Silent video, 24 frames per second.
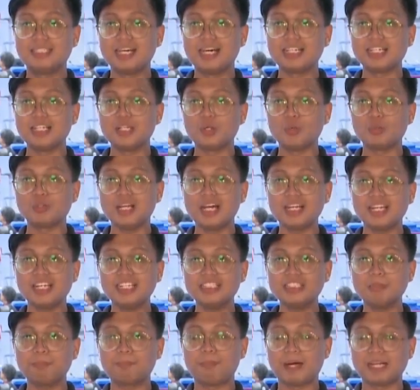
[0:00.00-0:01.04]
Daryl
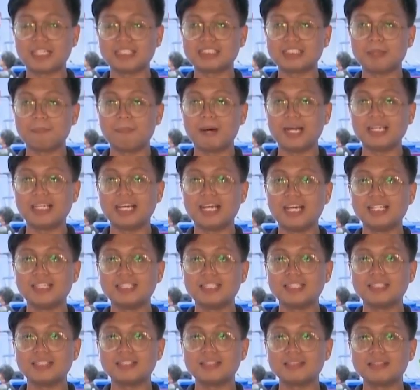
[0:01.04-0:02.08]
Loclares para sa
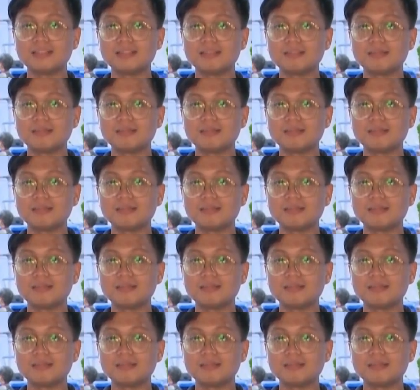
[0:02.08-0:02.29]
Bayan.